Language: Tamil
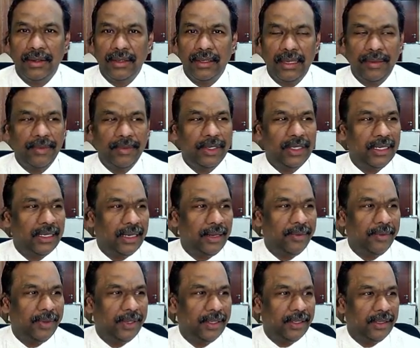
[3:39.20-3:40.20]
நமக்கு
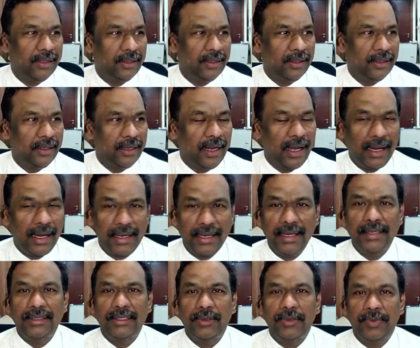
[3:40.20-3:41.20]
நாமே
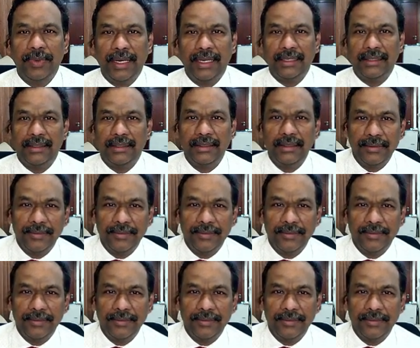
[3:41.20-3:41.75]
ஆராய்ந்து பார்த்து